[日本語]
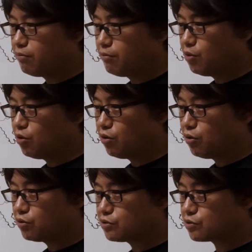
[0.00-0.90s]

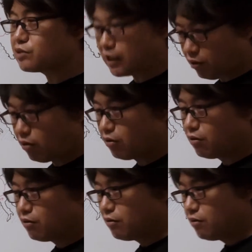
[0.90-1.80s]
もう作んなと
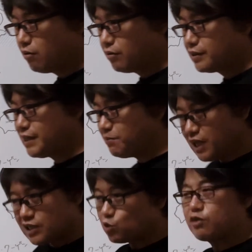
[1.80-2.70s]
全部
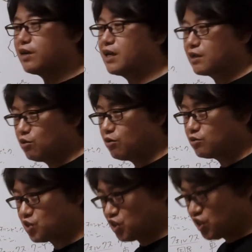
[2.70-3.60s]
なしとは言わないけど
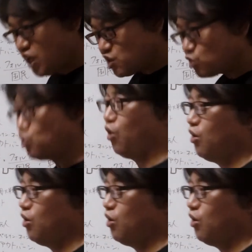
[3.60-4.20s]
すげえちょっと